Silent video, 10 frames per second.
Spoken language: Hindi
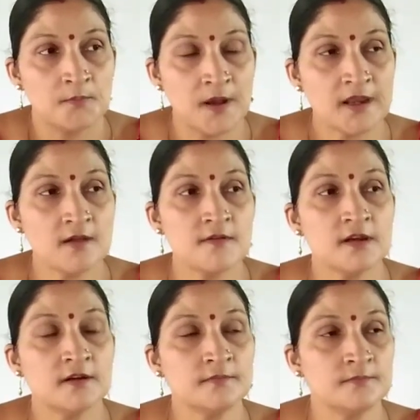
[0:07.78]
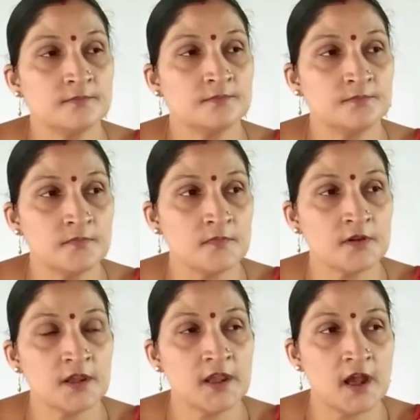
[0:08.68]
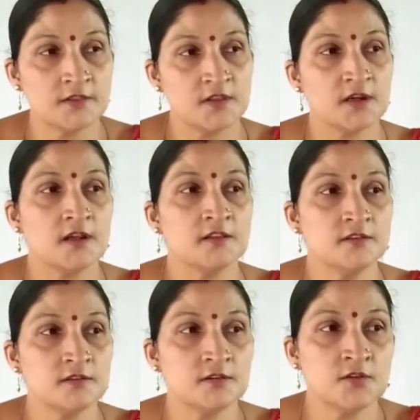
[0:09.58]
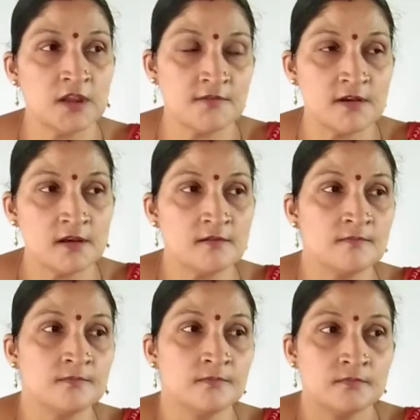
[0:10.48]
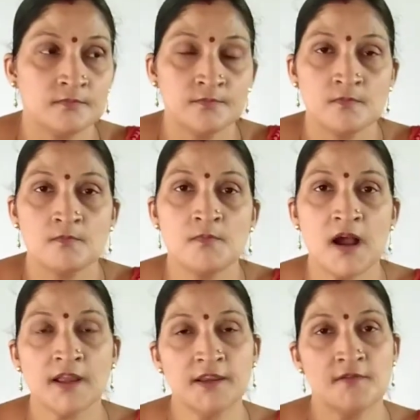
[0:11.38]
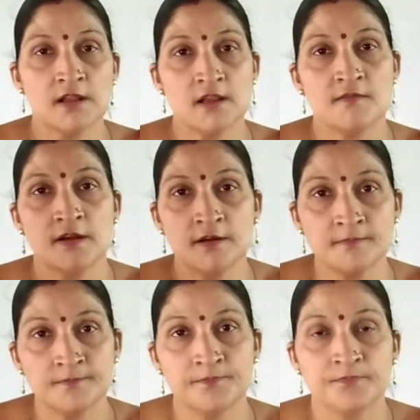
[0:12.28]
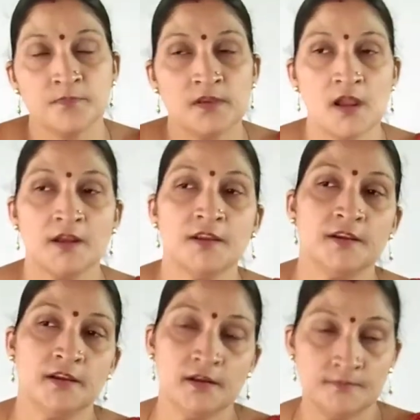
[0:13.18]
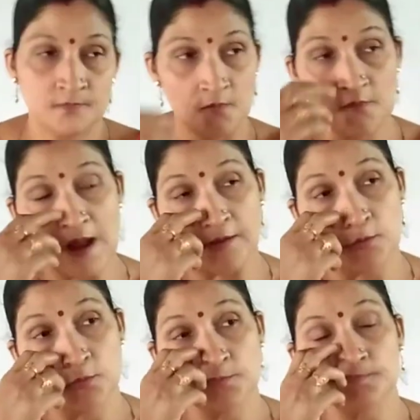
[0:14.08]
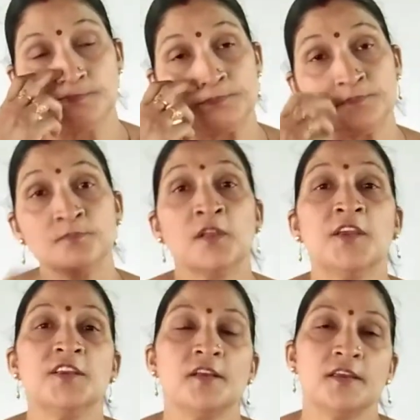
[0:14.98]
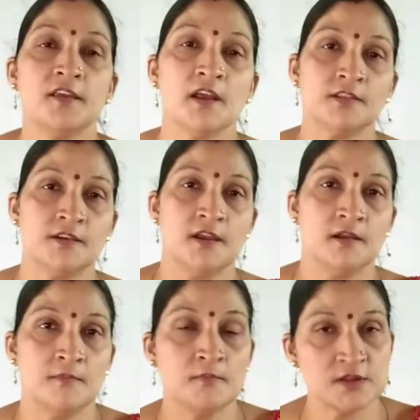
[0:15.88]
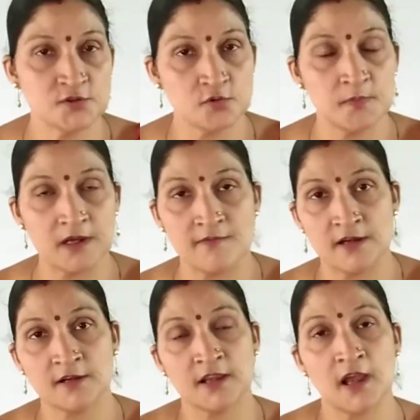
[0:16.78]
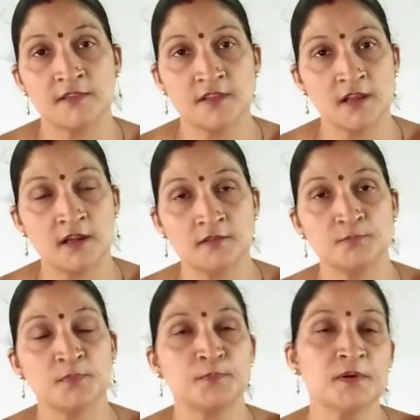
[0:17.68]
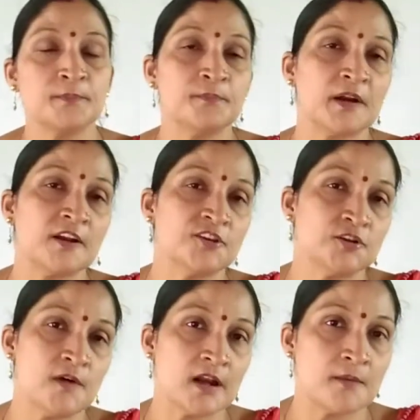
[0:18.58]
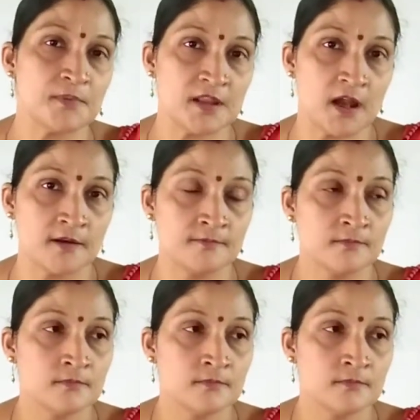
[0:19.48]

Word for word: पर्यावरण के अंतर्गत केवल बाहरी वातावरण यानी कि वायु ही नहीं आती है बच्चों पर्यावरण के अंतर्गत प्रकृति द्वारा प्रदान